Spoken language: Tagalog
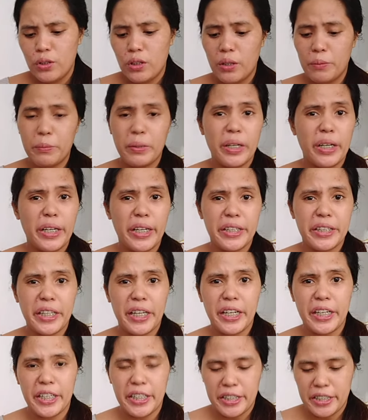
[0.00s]
ng mga
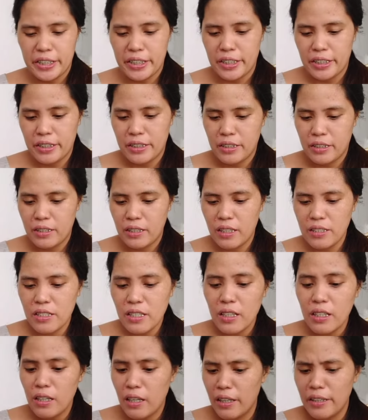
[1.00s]
gata-gata. At
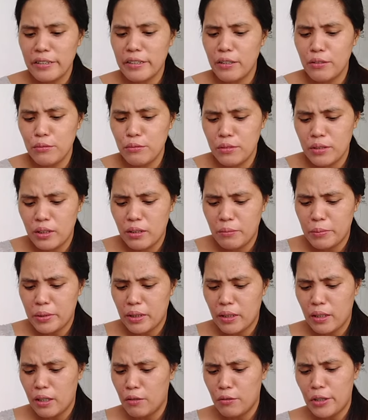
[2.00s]
saka kahit ano, hindi naman
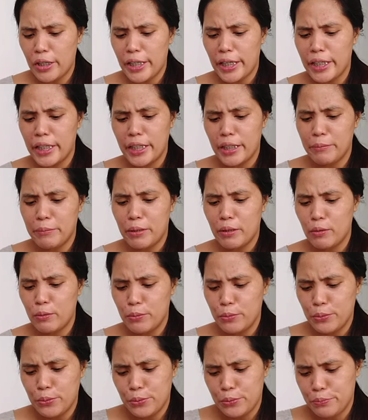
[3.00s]
talaga ako kagalingan
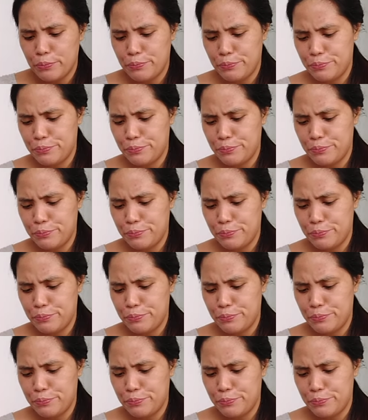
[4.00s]
magluto.